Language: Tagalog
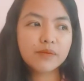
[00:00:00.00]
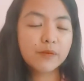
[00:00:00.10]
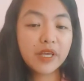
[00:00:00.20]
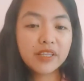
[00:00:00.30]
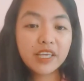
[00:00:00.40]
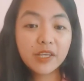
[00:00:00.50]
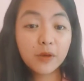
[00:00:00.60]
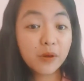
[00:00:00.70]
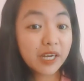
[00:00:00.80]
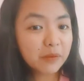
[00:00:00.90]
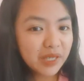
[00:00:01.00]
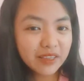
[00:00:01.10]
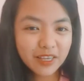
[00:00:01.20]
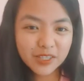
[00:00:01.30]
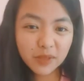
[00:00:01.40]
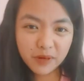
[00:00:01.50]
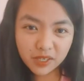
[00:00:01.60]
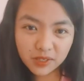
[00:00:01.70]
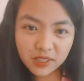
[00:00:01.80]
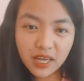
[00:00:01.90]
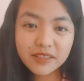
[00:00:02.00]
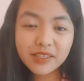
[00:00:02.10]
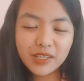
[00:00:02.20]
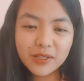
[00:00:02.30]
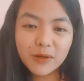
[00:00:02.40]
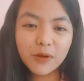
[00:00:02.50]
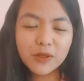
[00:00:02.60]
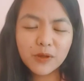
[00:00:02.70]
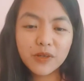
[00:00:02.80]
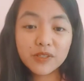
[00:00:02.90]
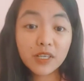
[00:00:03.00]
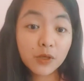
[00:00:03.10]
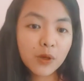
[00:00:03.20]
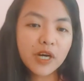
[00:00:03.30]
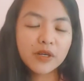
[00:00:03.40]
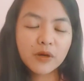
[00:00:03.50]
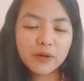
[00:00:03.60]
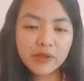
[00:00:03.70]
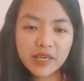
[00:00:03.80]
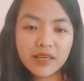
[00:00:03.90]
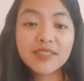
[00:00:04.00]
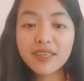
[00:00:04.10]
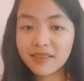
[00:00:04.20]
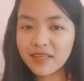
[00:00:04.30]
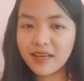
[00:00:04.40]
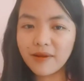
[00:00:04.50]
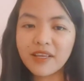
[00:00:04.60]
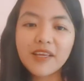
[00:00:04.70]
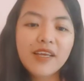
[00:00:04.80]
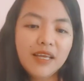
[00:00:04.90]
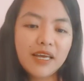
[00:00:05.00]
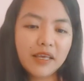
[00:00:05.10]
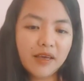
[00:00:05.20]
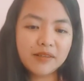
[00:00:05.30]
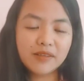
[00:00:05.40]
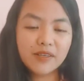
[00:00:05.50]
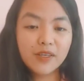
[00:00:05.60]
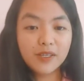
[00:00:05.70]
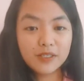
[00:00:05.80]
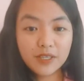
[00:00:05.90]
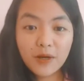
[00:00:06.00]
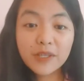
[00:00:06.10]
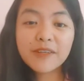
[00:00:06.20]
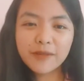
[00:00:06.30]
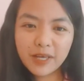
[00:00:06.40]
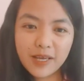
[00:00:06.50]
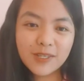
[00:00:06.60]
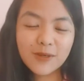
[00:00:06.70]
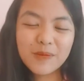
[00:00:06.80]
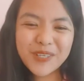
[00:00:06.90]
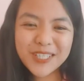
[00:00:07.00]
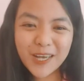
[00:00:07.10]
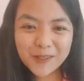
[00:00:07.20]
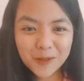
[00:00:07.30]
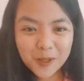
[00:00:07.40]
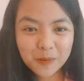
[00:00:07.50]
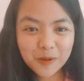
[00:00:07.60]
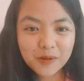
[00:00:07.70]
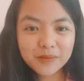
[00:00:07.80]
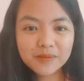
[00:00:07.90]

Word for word: pwedeng yung gamitin sa pag-scan dito, no? Sa QR code niya, etc. Ayan. So, ito na guys, umpisahan ko na po.